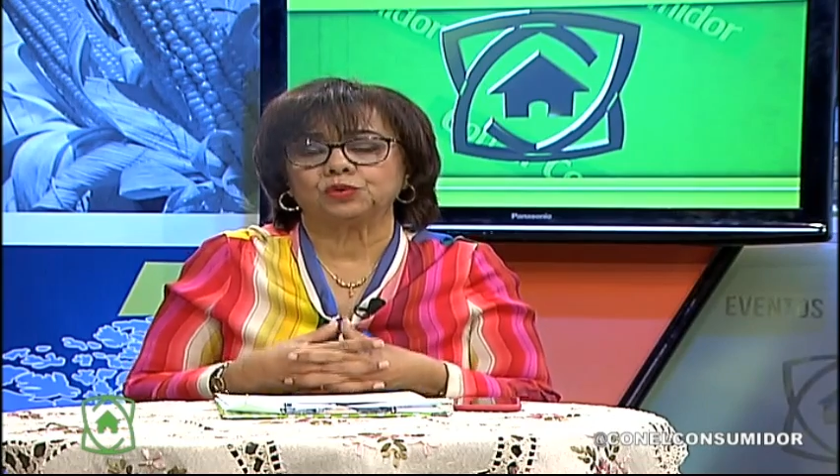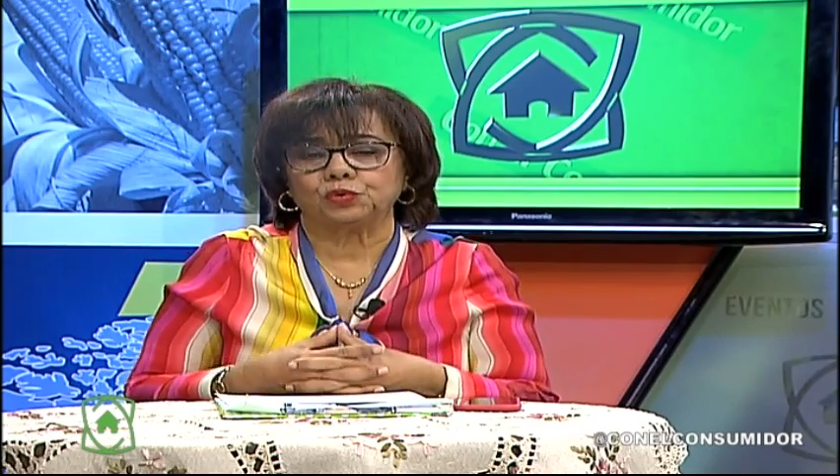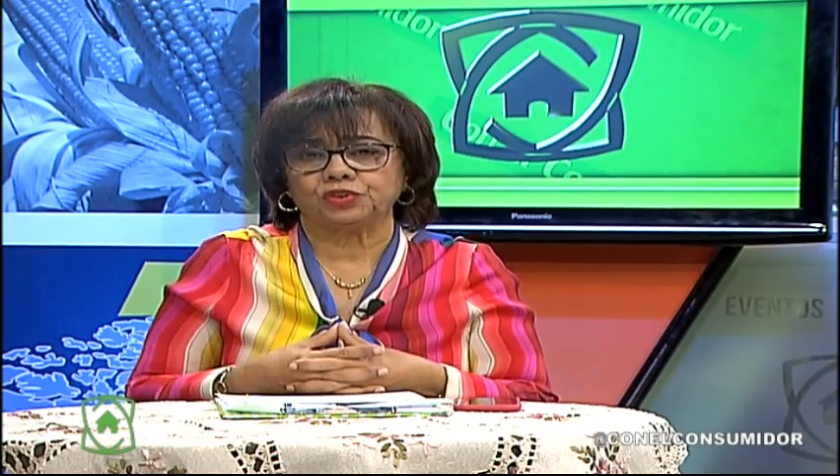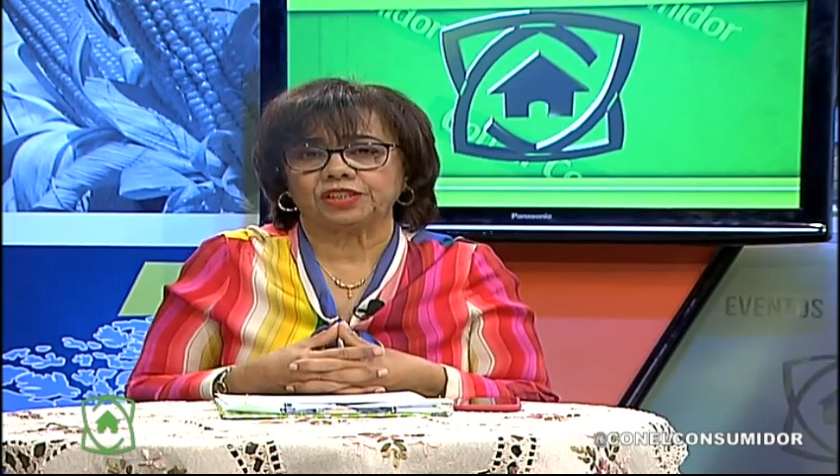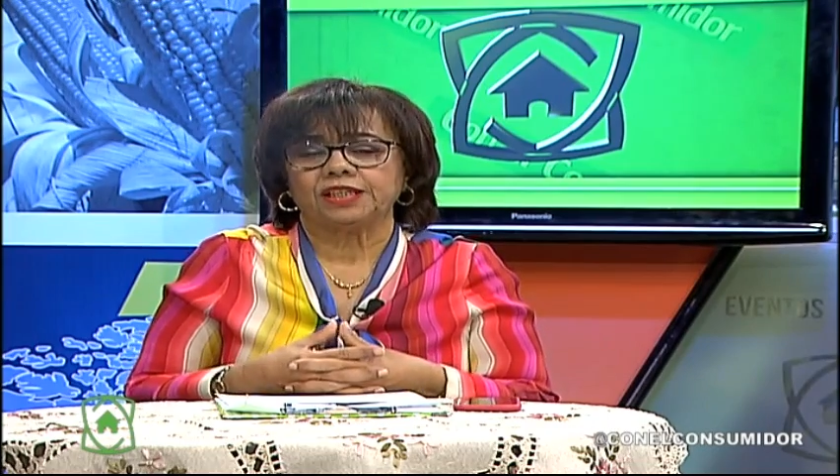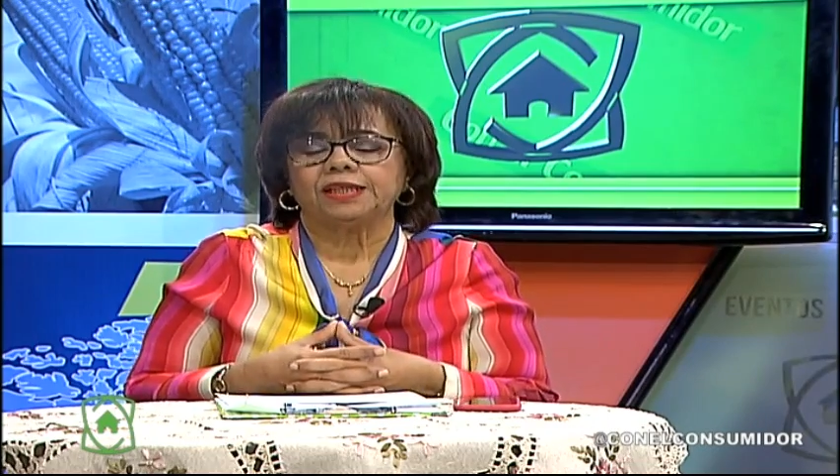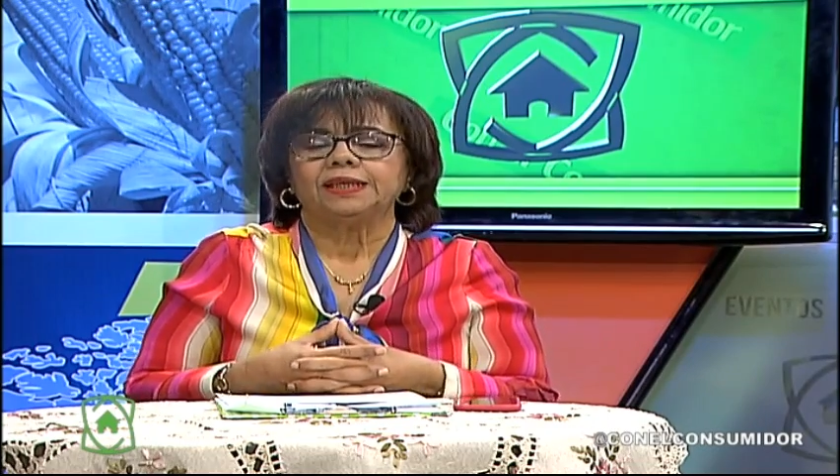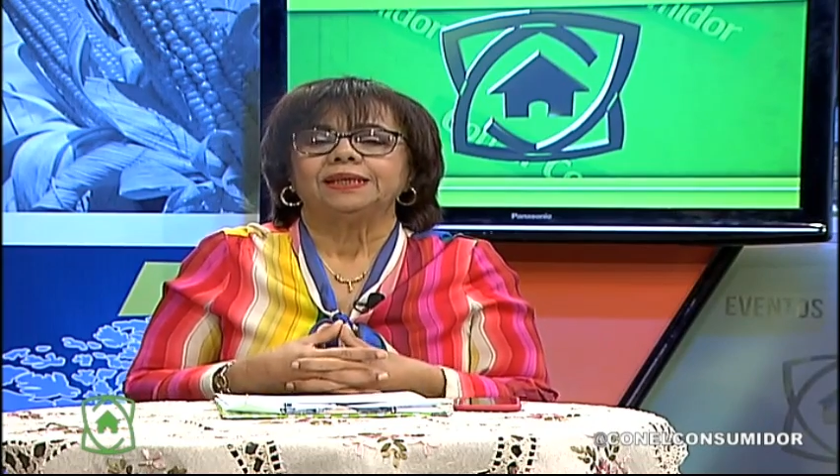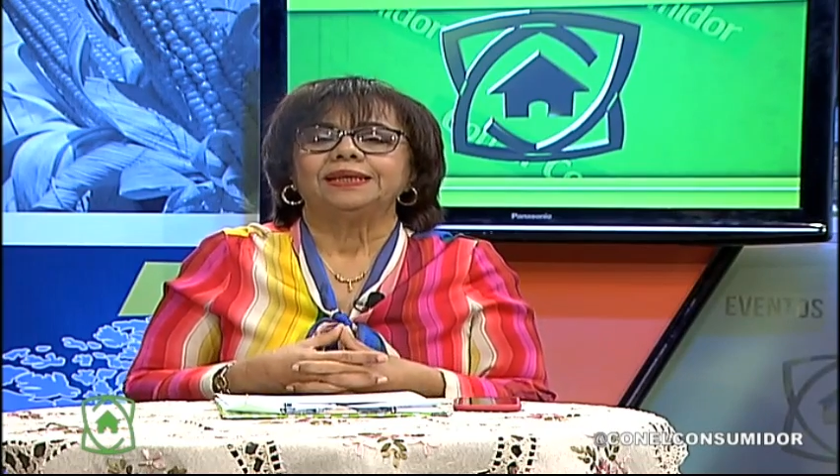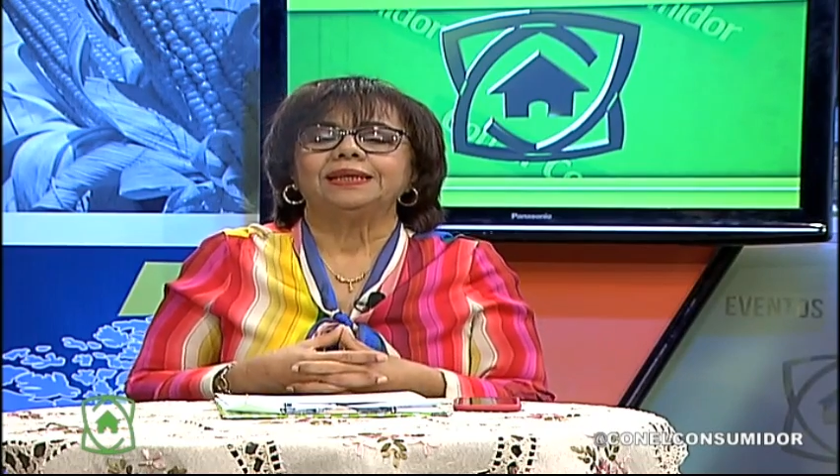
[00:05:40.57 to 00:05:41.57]
cosas
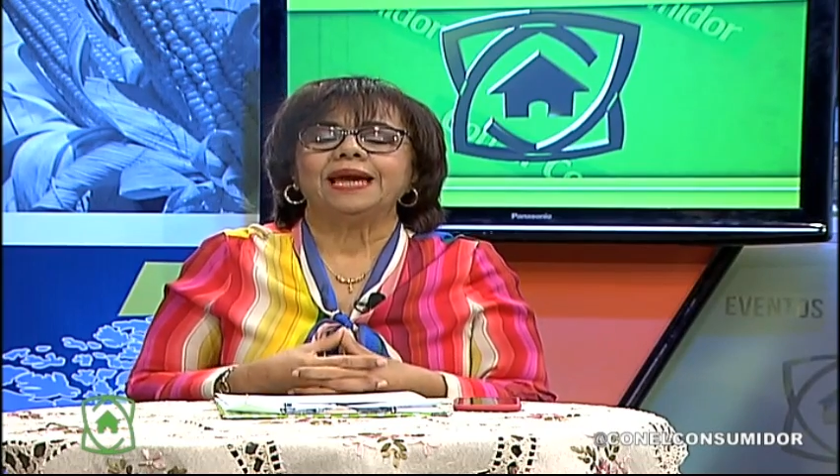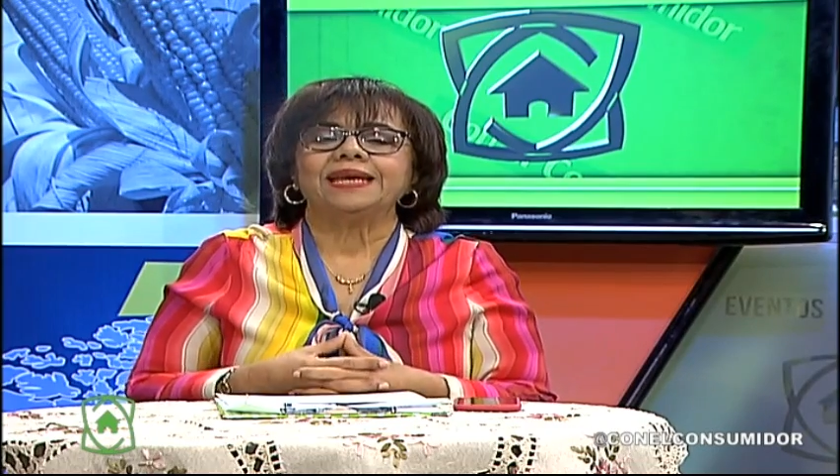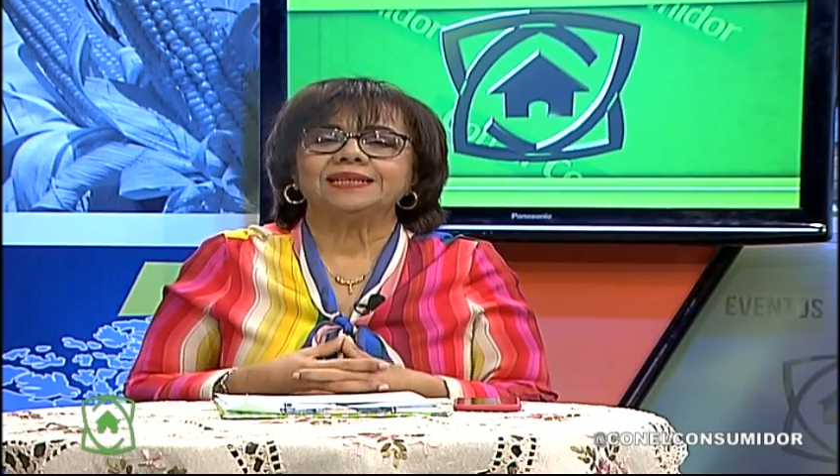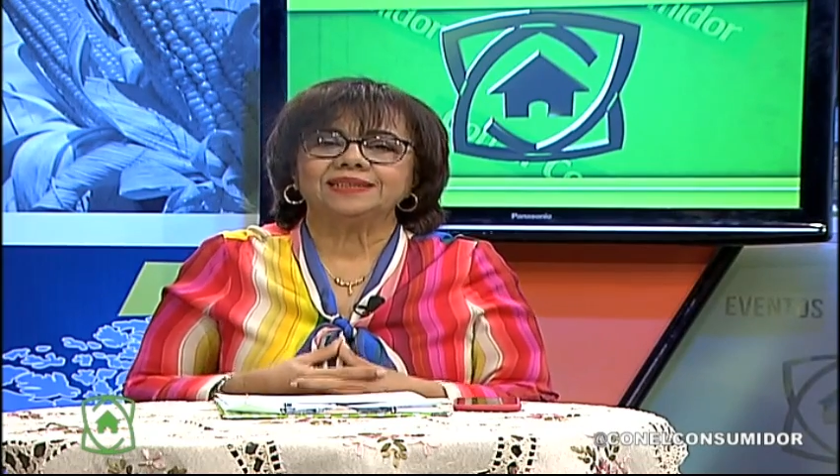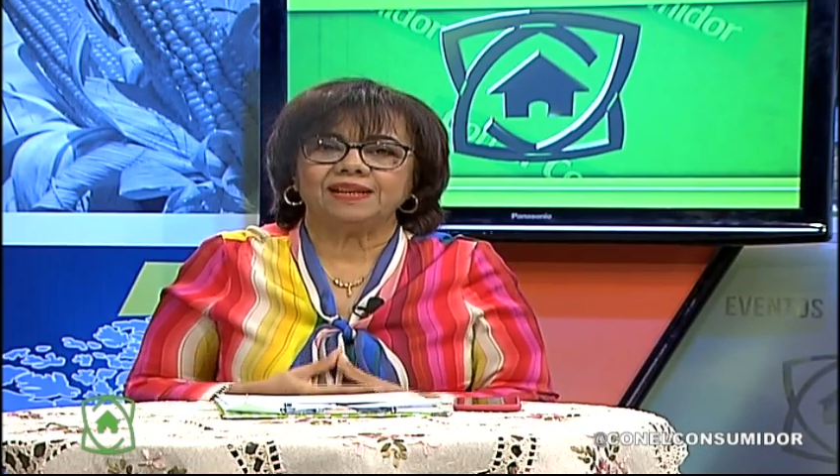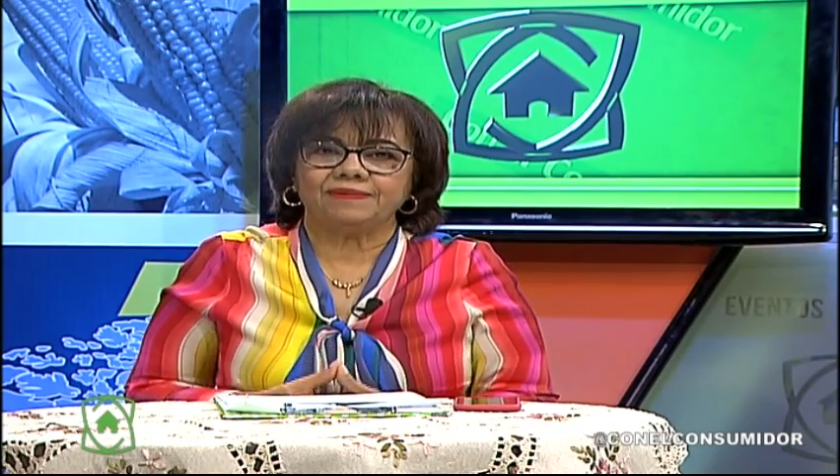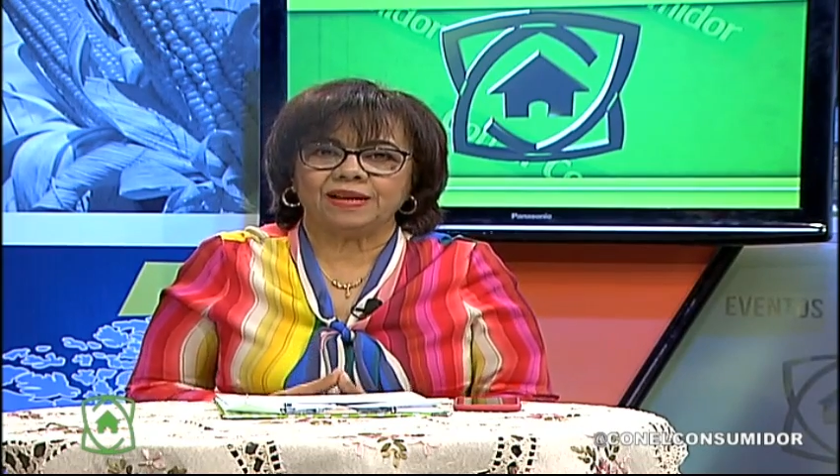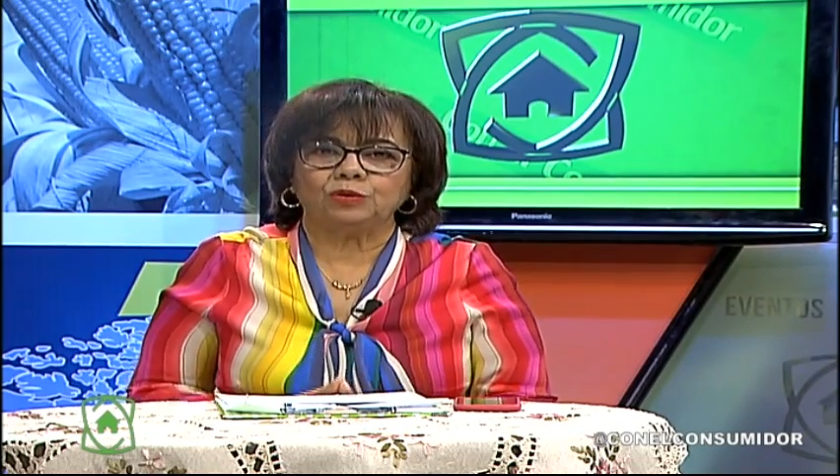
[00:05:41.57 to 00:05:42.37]
y hay que celebrar.